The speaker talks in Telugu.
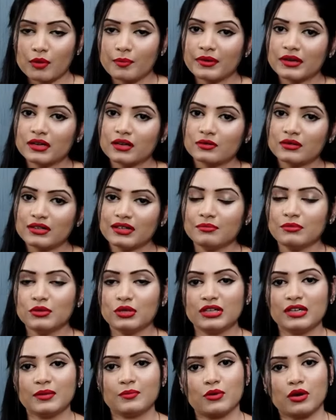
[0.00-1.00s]
ప్రాపర్గా ఉంటే
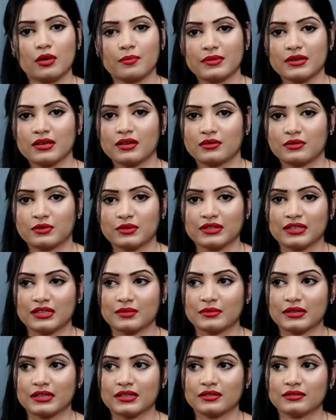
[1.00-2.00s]
ఇమ్యూనిటీ ప్రాపర్గా
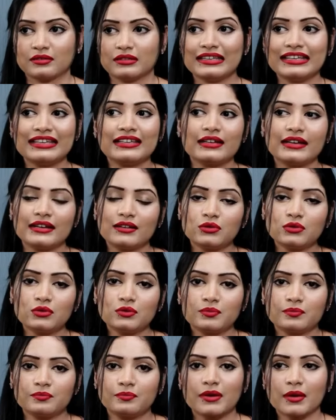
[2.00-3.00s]
ఉంటుందన్నమాట ఈ రెండు
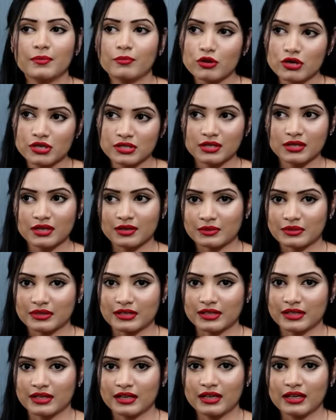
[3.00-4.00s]
ప్రపోర్షనల్గా
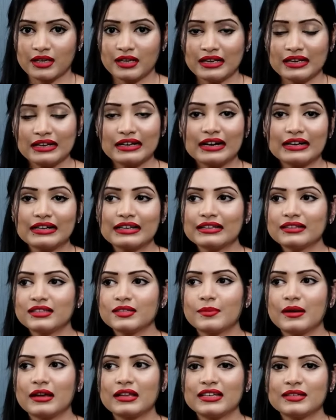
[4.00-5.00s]
ఉంటాయి గట్
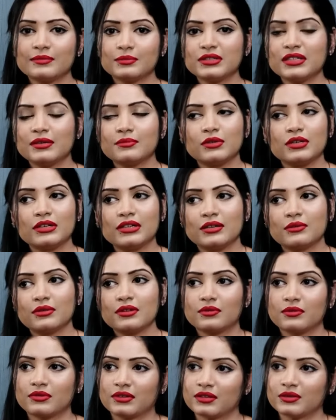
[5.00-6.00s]
హెల్త్ బాగాలేకపోతే ఇమ్యూనిటీ
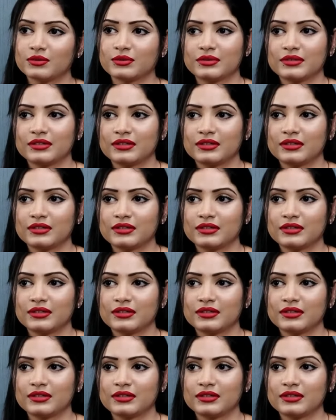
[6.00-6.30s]
కూడా ఉండదు